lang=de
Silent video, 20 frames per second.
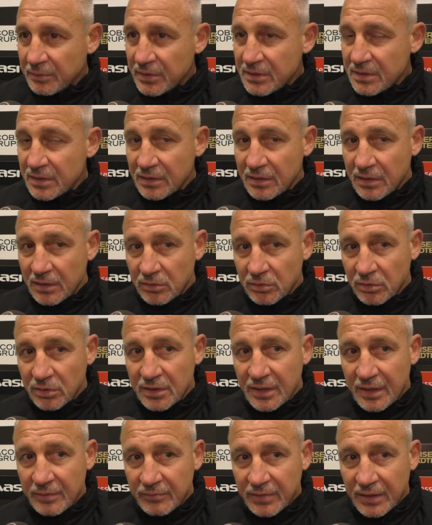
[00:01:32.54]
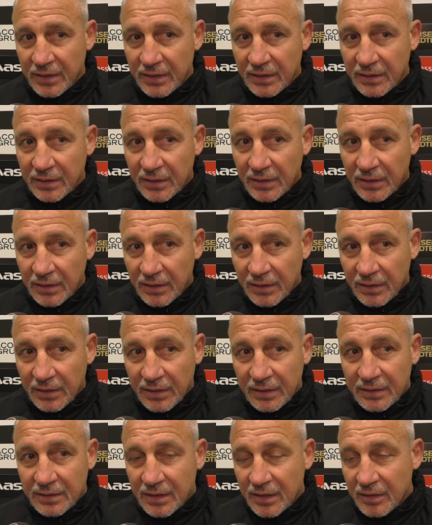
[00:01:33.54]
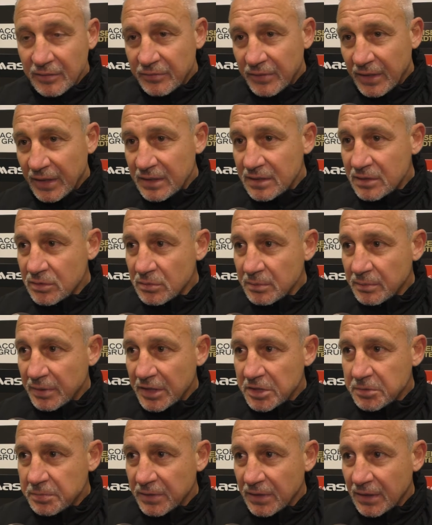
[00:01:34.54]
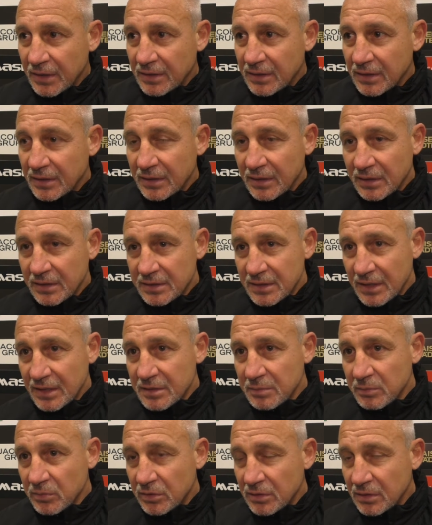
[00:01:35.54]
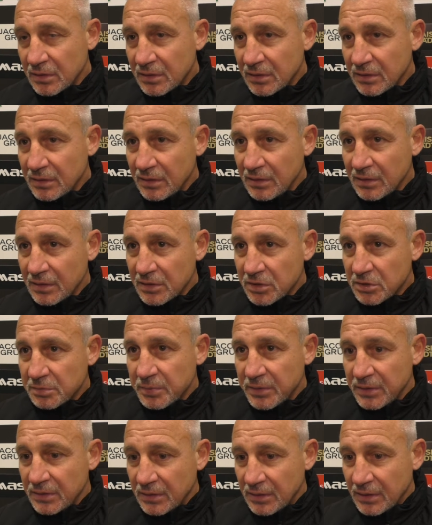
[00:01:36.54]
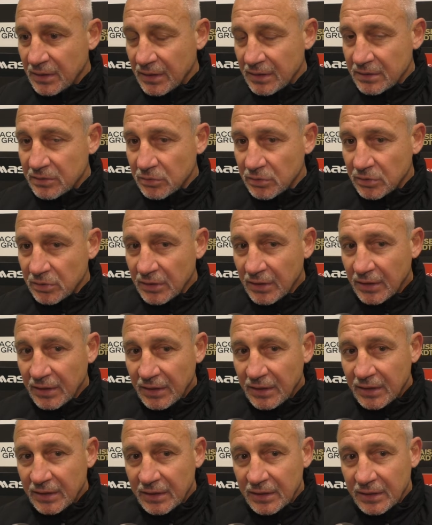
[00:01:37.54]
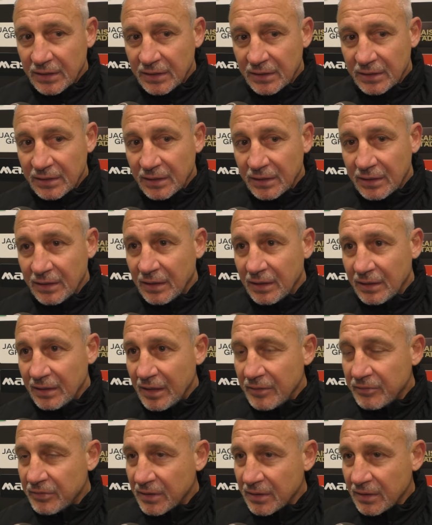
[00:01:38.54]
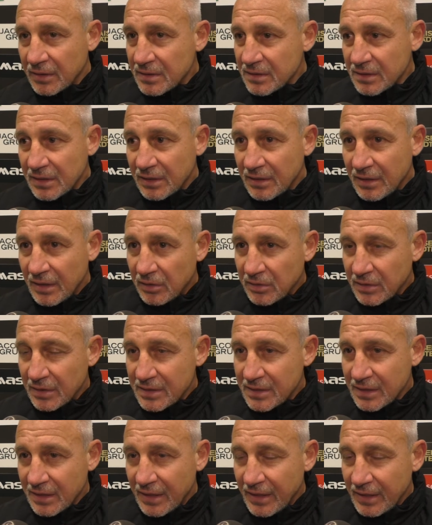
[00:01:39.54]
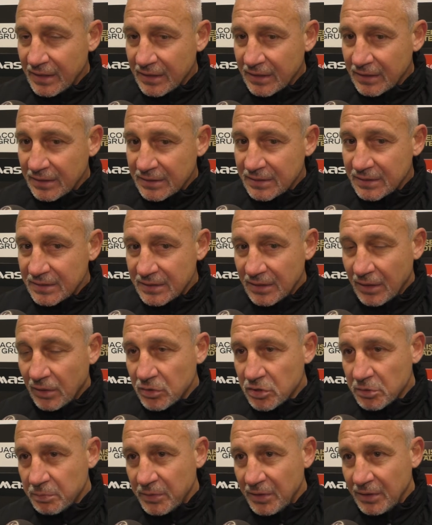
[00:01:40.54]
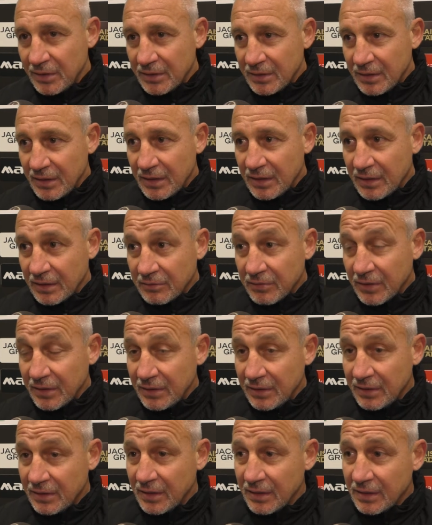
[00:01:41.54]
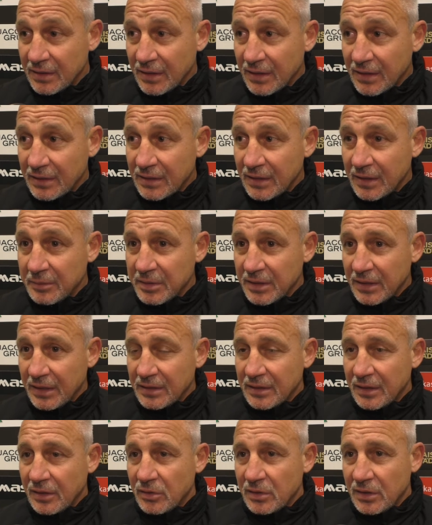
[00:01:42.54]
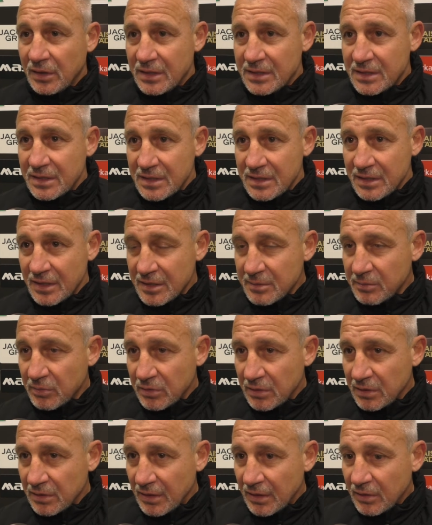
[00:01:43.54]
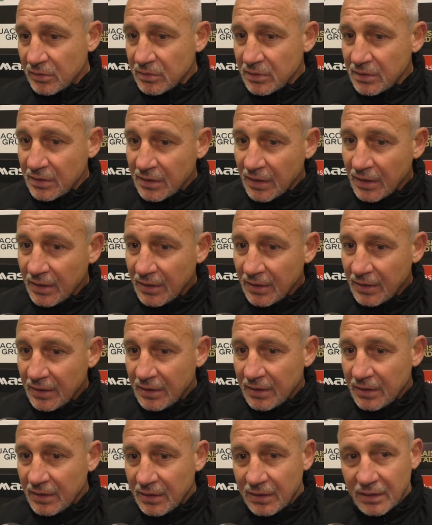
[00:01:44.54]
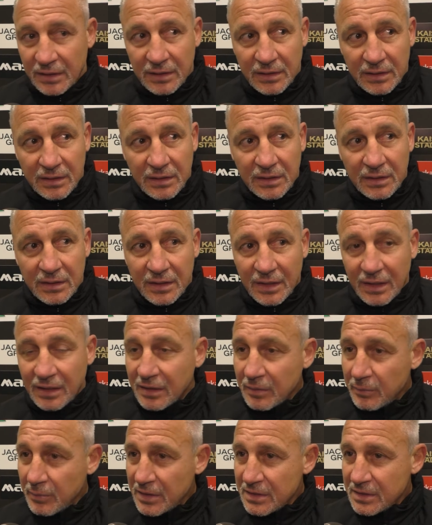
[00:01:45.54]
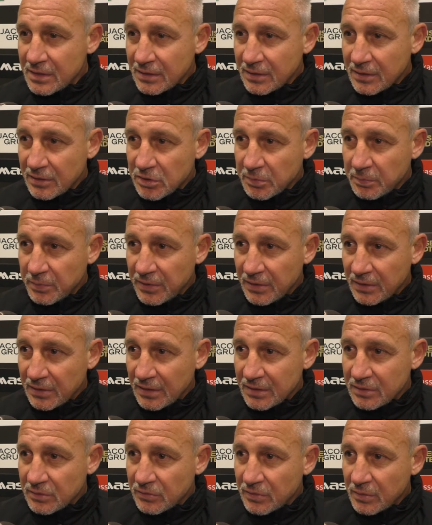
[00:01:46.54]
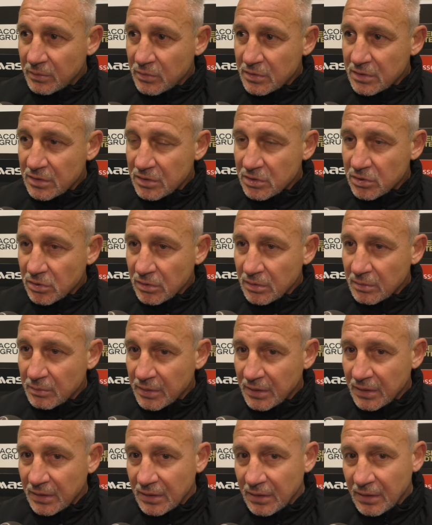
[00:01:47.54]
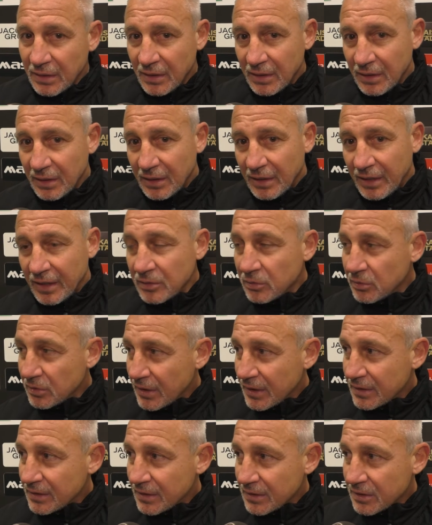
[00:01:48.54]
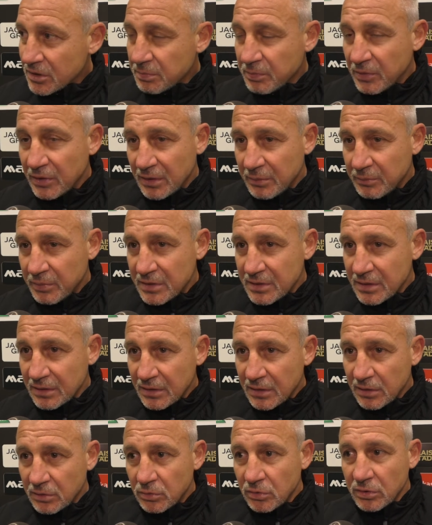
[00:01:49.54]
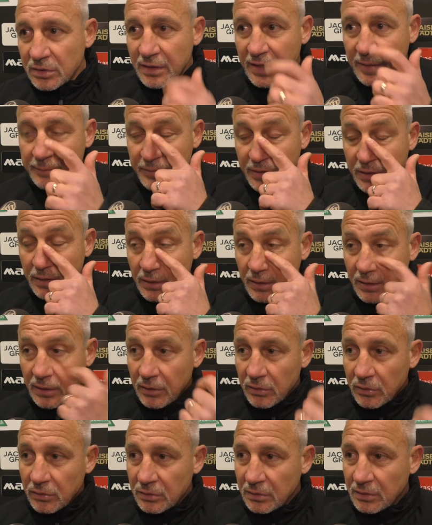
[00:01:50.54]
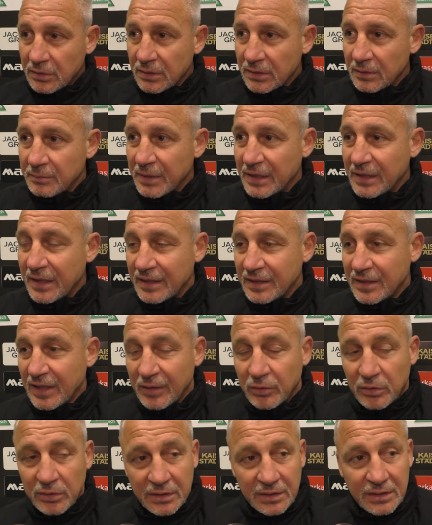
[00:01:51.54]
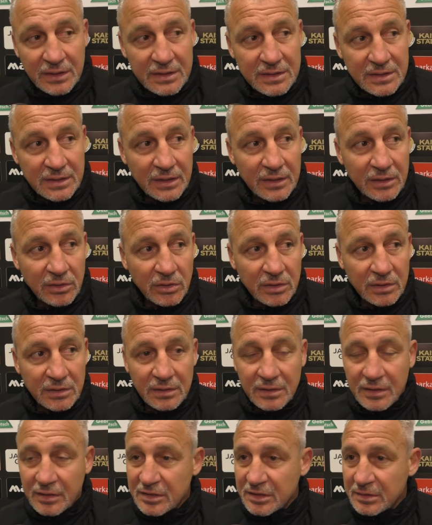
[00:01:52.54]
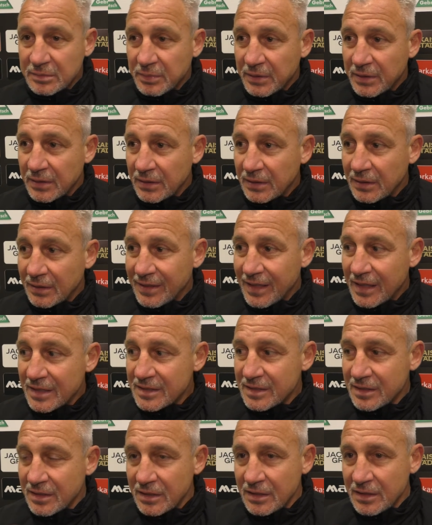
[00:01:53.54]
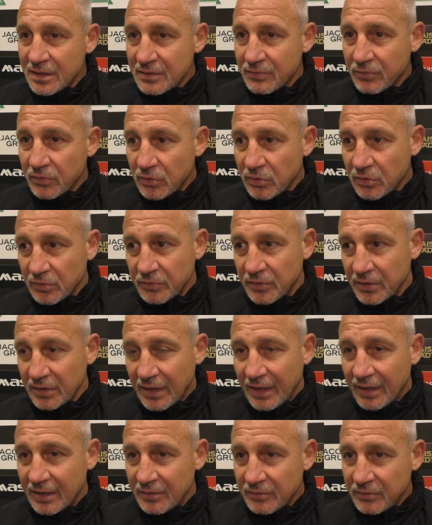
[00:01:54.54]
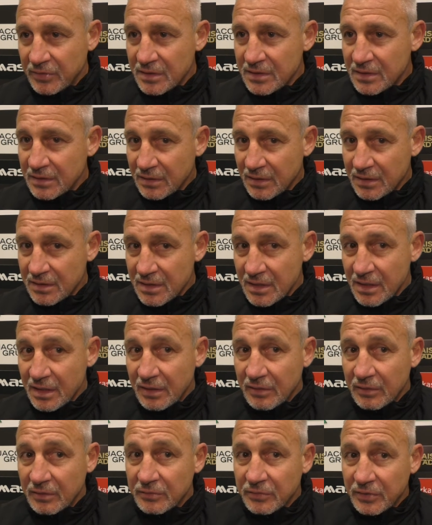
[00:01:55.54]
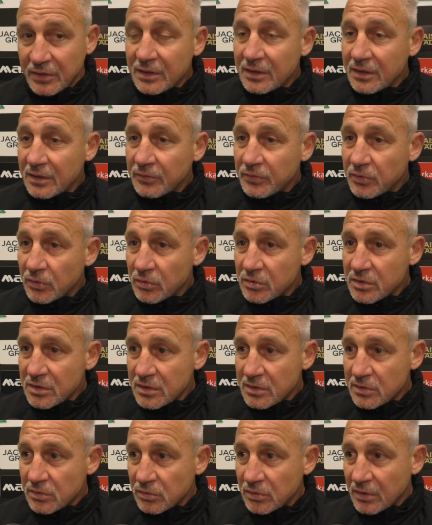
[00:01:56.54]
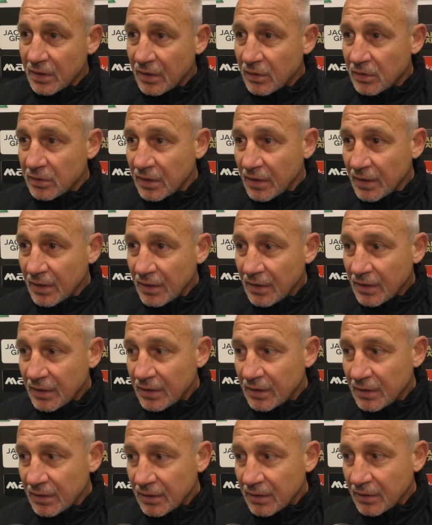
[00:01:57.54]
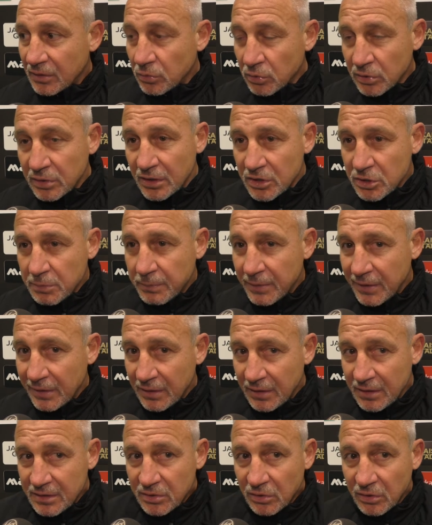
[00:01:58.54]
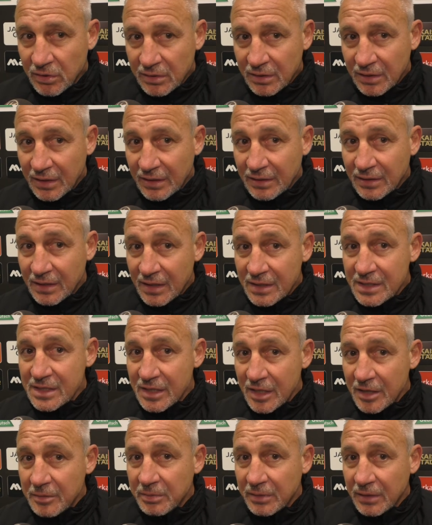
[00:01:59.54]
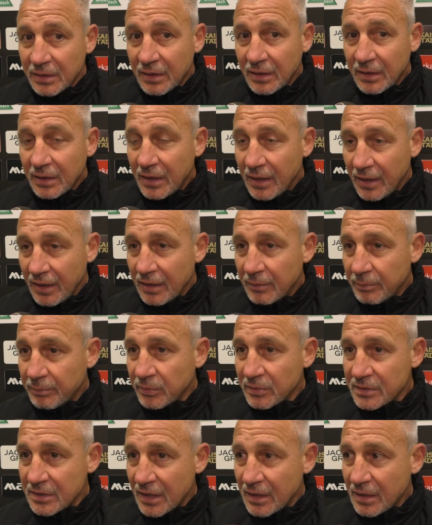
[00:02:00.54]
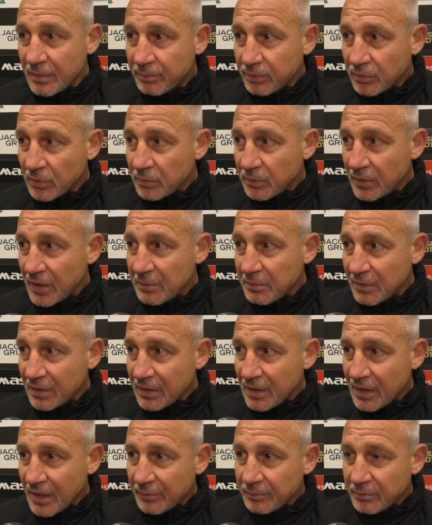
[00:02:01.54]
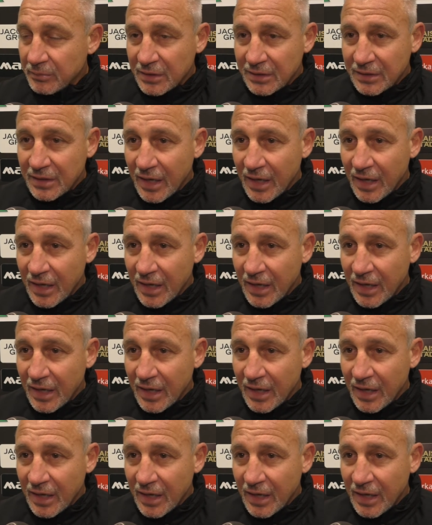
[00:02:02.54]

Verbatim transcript: ein bisschen Geduld haben. Bei André Weiß zum Beispiel hat er sechs Monate nicht gespielt. Also äh, Leverenz genau das Gleiche. Es ist auch Spieler, der Qualität hat, aber hat auch letzte sechs Monate auch nicht äh, regelmäßig gespielt. Also wir müssen schon bei ein und anderen Spieler ein bisschen Geduld haben. Und äh, man hat auch gesehen heute, dass bei Lars Dietz, wo wir alle wissen, dass er wichtig für uns ist und auch äh, guter Spieler ist, heute hat er selber er seine Probleme gehabt mit